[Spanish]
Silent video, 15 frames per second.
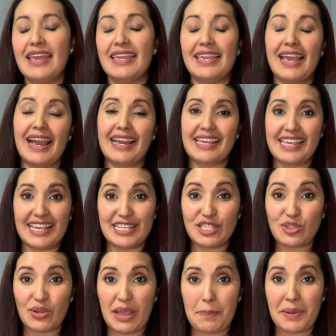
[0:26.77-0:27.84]
y aquí
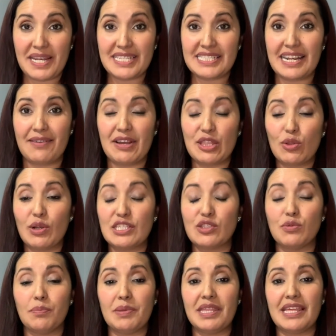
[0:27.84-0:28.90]
estoy apenas grabándoles
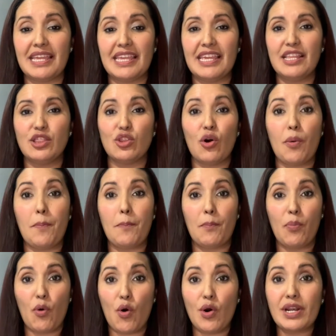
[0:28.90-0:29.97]
un videíto
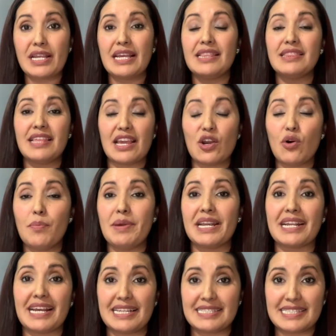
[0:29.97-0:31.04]
porque tengo
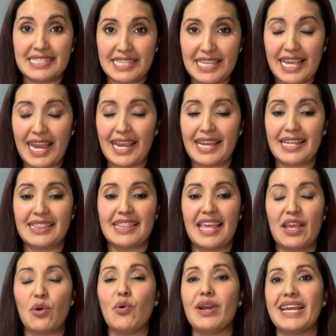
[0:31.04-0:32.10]
mercancía que
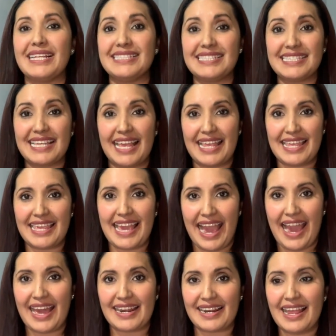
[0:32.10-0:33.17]
tengo que
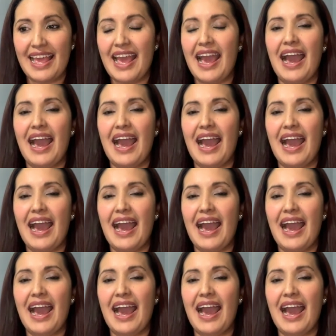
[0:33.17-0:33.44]
enseñar.